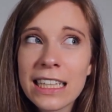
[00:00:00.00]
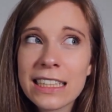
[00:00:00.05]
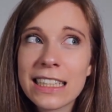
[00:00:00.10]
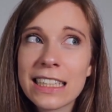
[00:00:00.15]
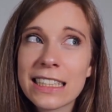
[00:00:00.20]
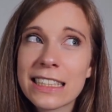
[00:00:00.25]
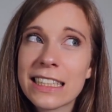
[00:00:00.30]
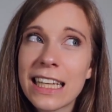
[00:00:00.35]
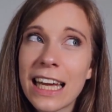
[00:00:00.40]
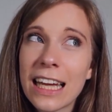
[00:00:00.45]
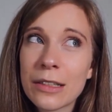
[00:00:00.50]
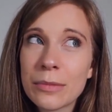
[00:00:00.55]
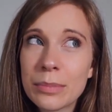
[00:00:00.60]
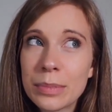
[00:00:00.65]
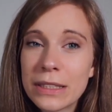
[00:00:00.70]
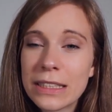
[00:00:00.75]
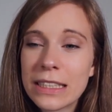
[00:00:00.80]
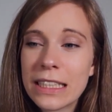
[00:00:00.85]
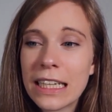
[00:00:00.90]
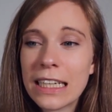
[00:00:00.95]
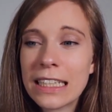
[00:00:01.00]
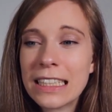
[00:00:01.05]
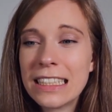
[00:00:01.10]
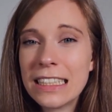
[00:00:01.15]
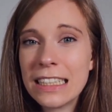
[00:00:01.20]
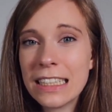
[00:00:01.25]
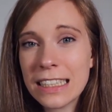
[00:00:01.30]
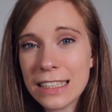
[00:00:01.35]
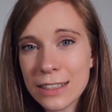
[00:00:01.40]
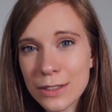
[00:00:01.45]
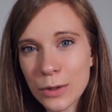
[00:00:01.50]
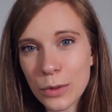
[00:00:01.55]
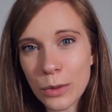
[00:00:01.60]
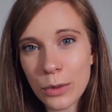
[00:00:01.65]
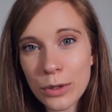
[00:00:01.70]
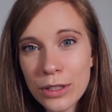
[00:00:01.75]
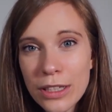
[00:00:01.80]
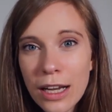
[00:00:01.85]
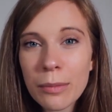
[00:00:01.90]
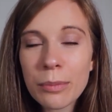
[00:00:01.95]
Das hat bisher nicht so
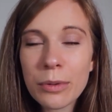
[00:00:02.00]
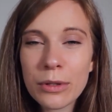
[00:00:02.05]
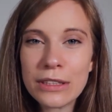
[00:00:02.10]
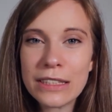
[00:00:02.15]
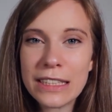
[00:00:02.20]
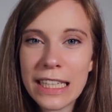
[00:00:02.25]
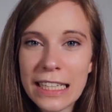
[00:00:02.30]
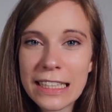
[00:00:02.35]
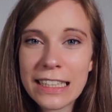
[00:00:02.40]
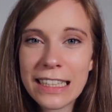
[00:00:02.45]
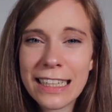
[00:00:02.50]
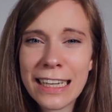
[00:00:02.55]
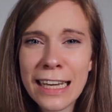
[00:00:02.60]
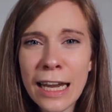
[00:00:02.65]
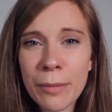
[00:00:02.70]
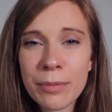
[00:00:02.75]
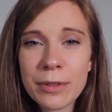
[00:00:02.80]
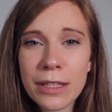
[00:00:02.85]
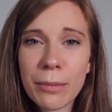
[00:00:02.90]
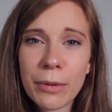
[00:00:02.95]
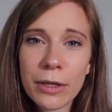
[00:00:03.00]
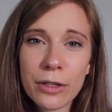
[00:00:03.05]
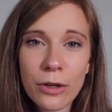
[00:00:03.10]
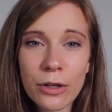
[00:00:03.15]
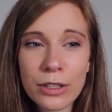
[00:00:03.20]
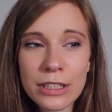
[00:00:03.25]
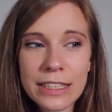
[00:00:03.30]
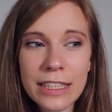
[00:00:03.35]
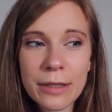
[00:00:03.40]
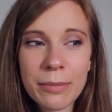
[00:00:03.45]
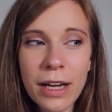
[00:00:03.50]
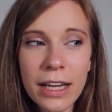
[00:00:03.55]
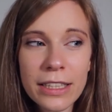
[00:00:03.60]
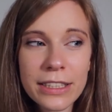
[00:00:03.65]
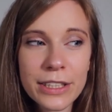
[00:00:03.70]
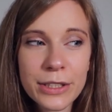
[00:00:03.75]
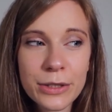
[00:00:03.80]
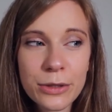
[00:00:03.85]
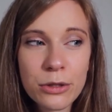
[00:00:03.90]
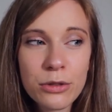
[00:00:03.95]
100% geklappt, aber trotzdem
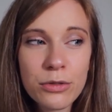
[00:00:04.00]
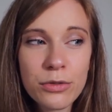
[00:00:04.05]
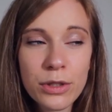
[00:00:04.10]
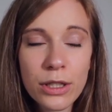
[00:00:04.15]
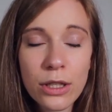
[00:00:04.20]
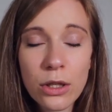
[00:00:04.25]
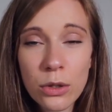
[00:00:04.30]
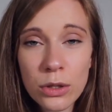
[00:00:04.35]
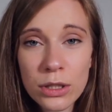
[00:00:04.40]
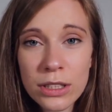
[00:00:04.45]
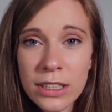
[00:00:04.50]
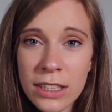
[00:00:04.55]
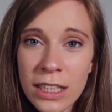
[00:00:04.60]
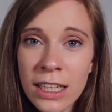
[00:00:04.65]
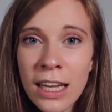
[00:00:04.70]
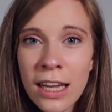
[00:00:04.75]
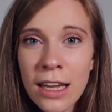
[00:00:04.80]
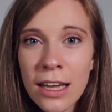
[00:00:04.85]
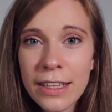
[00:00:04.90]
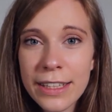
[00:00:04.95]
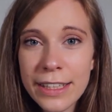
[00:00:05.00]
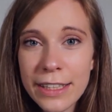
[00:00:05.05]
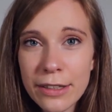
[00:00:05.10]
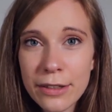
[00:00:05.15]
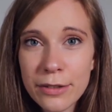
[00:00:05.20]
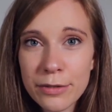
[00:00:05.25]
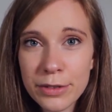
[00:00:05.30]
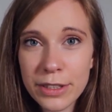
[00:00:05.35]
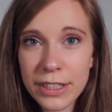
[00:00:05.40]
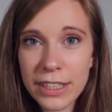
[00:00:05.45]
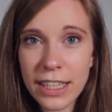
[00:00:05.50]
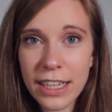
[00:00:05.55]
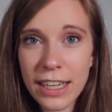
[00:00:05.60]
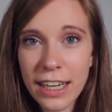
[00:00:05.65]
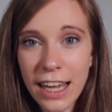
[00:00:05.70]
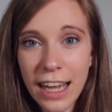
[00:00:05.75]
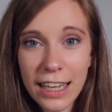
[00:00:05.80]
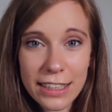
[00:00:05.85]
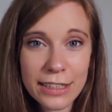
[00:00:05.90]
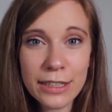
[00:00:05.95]
hatte ich irgendwie Lust, hier
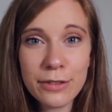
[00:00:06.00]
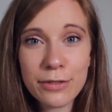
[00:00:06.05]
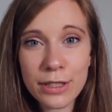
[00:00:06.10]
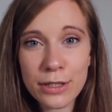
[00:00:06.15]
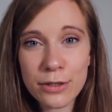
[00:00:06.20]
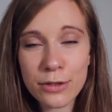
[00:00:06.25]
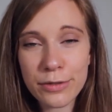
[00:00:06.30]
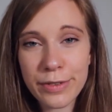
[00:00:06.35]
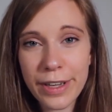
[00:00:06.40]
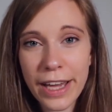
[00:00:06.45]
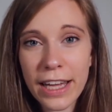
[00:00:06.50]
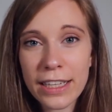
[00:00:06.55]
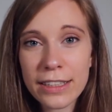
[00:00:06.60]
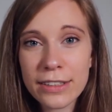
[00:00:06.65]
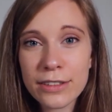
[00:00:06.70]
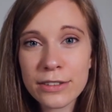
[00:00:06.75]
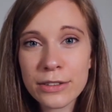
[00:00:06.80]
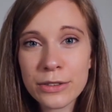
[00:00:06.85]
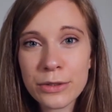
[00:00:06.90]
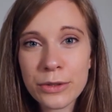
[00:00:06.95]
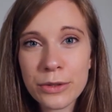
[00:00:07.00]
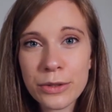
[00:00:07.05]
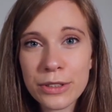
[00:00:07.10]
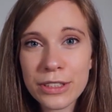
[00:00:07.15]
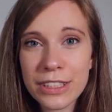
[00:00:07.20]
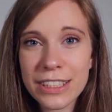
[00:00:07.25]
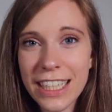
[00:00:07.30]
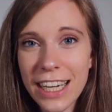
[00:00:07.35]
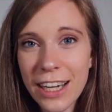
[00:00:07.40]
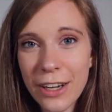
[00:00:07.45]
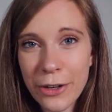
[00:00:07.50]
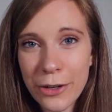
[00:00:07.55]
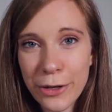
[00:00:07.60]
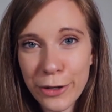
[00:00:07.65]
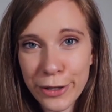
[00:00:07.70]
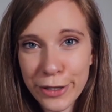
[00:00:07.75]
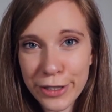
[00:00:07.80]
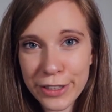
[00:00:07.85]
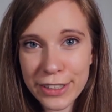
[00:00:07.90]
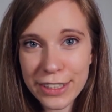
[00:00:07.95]
wieder aktiver zu werden. Und ja,
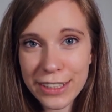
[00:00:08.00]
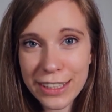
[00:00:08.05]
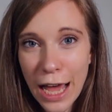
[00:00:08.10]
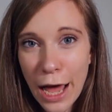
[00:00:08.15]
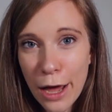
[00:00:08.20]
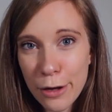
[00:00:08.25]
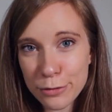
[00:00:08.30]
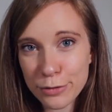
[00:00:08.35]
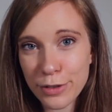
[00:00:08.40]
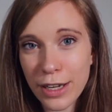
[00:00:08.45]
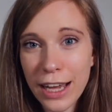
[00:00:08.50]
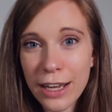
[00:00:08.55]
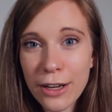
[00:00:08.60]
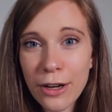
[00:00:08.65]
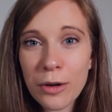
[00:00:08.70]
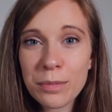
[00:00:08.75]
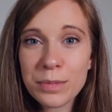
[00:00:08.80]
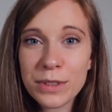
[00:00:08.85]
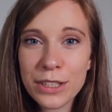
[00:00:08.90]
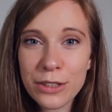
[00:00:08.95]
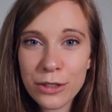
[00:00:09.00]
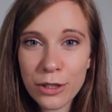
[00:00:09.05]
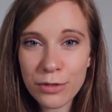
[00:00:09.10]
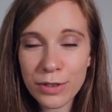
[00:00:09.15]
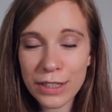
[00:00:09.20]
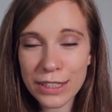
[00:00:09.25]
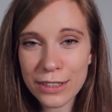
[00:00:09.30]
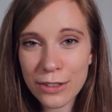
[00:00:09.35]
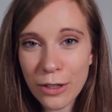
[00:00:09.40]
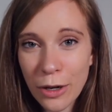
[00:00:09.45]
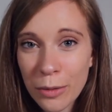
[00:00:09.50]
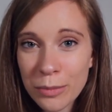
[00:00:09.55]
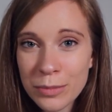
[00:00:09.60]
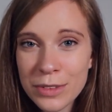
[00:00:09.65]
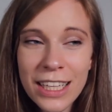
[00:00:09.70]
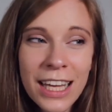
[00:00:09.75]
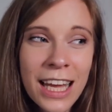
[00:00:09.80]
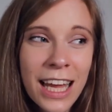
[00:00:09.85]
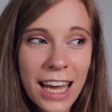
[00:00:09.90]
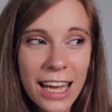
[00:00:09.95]
eure Nachfragen, ob denn noch was
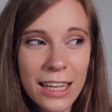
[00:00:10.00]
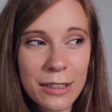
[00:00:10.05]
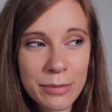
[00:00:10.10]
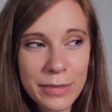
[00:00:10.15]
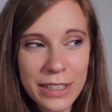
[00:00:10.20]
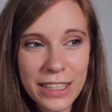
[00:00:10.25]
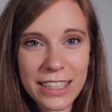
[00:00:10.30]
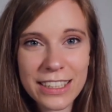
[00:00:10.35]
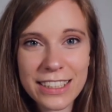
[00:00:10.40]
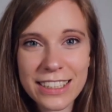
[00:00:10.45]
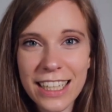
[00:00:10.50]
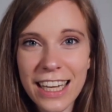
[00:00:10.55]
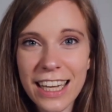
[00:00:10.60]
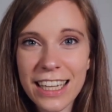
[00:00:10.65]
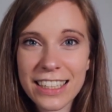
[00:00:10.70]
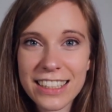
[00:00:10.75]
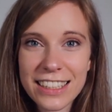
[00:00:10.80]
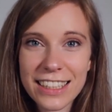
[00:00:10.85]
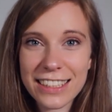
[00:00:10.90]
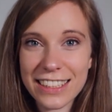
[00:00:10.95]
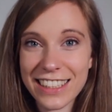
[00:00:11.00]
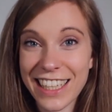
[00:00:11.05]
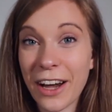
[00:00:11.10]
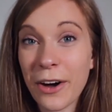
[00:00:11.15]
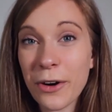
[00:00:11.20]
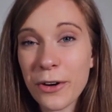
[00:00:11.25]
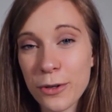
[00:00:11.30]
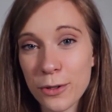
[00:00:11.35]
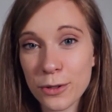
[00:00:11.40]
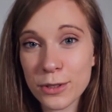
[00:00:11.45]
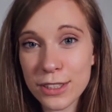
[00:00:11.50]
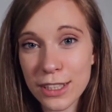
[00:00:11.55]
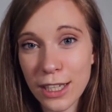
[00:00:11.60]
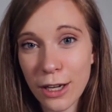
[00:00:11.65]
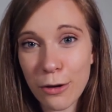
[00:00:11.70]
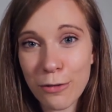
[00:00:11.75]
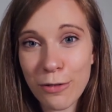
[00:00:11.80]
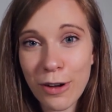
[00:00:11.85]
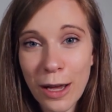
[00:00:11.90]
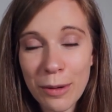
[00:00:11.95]
kommt, hat mir gezeigt, dass ihr auch Lust
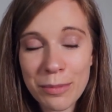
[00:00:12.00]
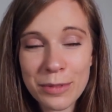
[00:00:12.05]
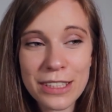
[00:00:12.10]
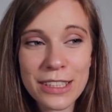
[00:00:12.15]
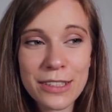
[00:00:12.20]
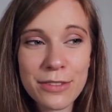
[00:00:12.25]
darauf habt.